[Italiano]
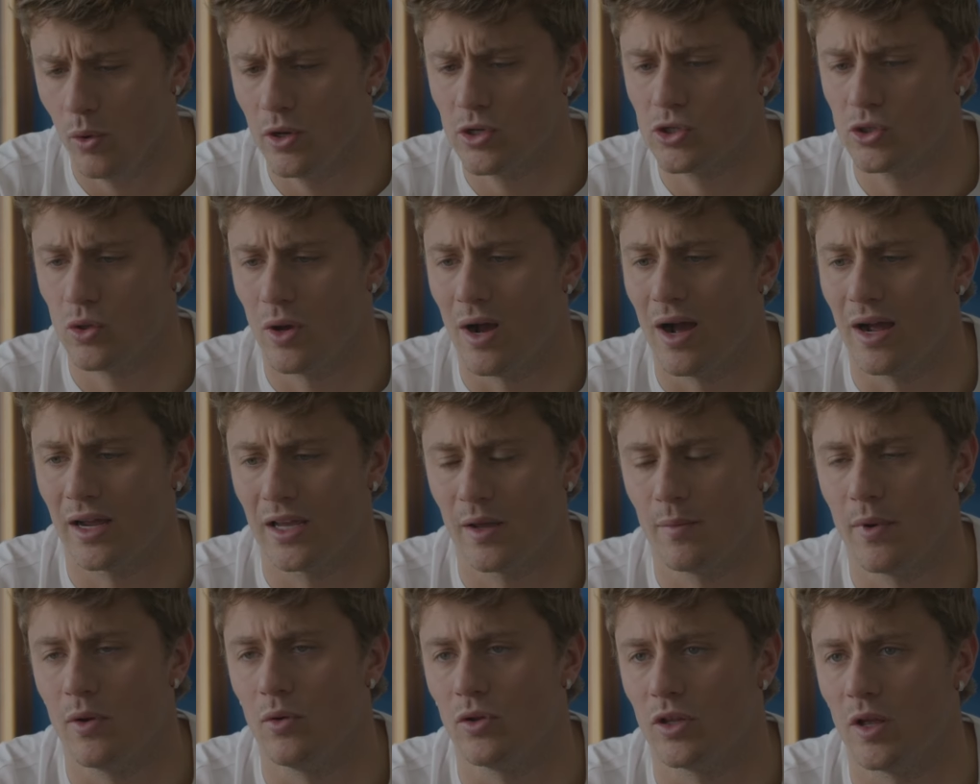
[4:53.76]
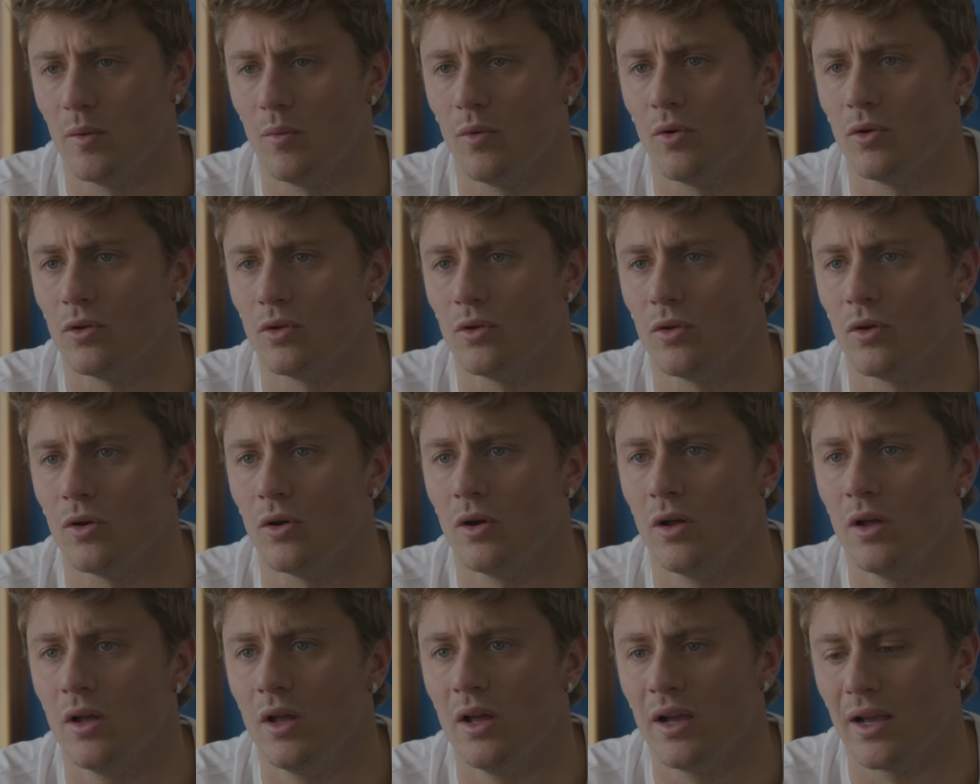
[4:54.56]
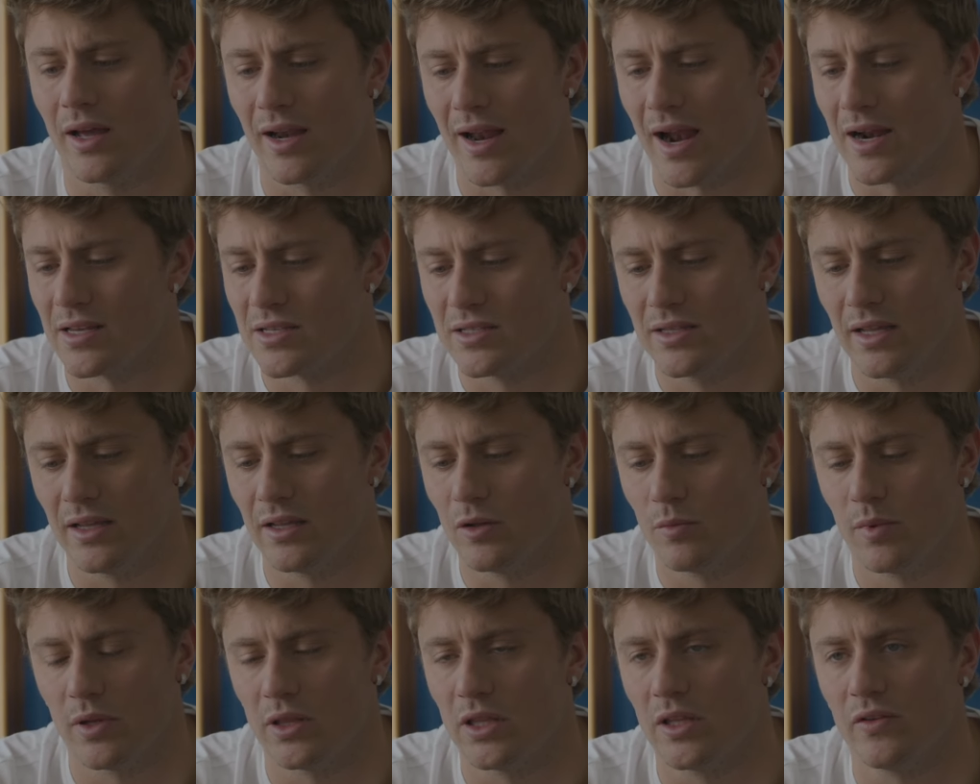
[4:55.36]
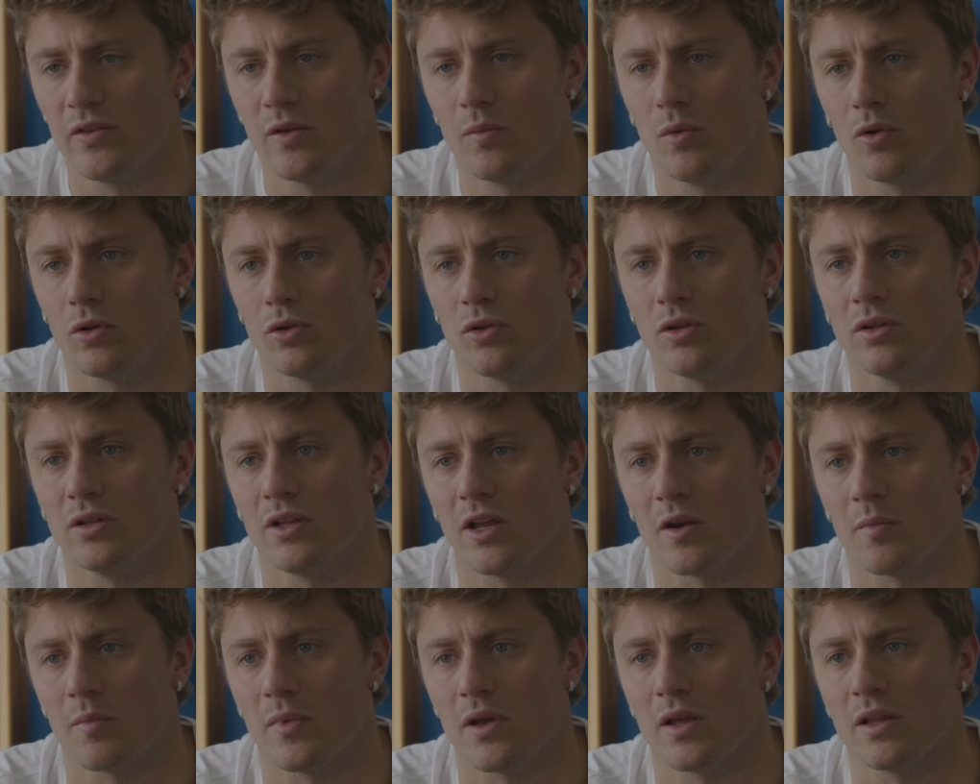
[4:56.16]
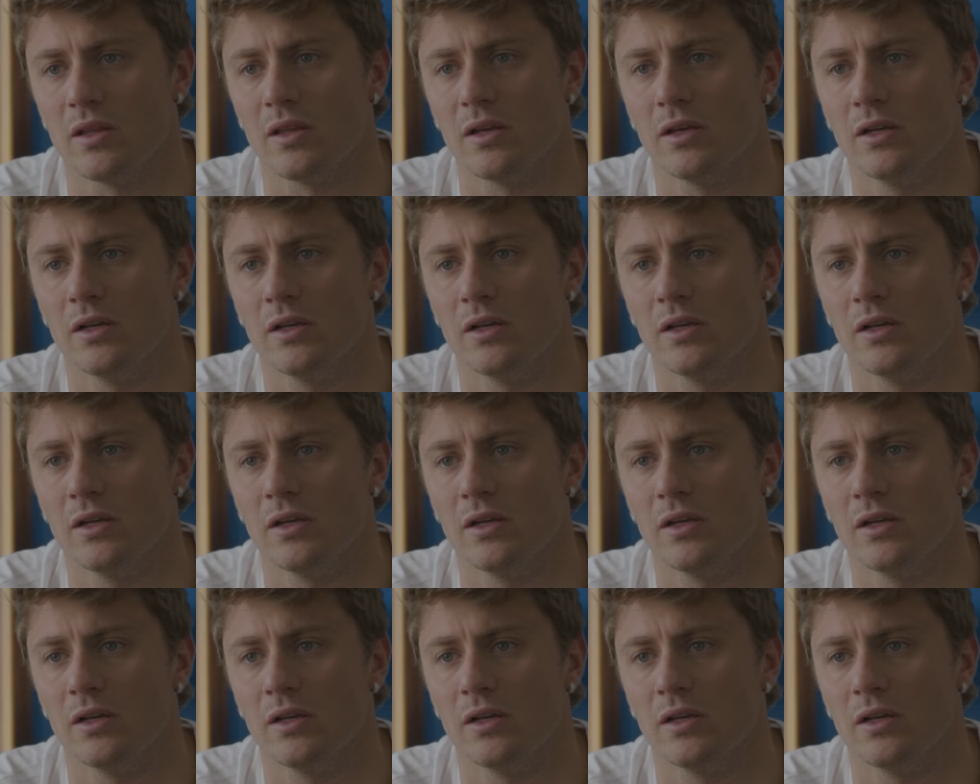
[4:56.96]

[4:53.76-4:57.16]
Questo anche mi aiuta molto, crearsi degli obiettivi molto intermedi.